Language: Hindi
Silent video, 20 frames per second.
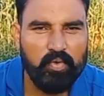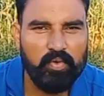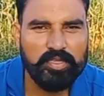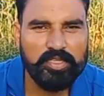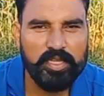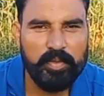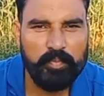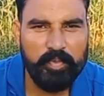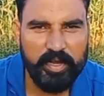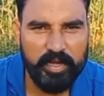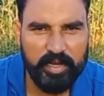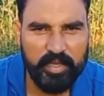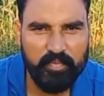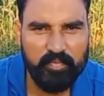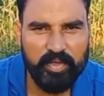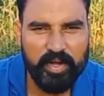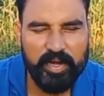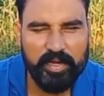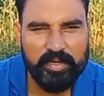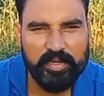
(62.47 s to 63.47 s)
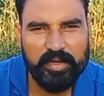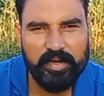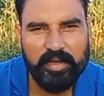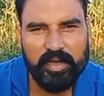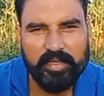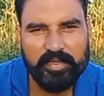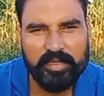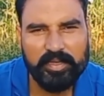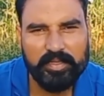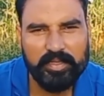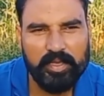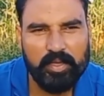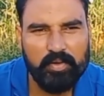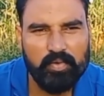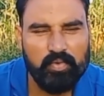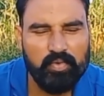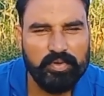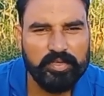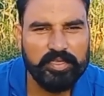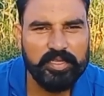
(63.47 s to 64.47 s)
कौन सी मीडियम वैरायटी लगा सकते हैं
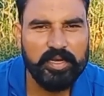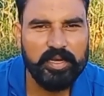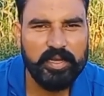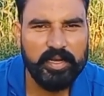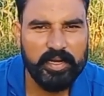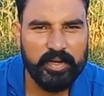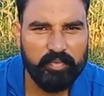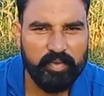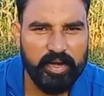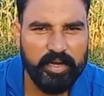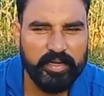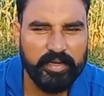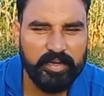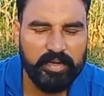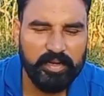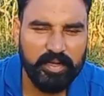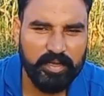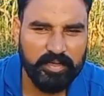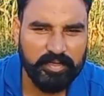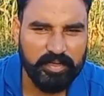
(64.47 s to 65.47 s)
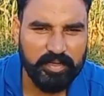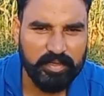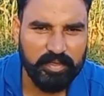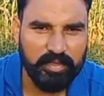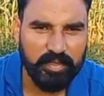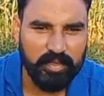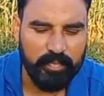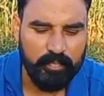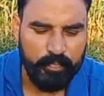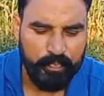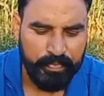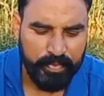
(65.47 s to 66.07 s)
और कौन सी लेट वैरायटी लगा सकते हैं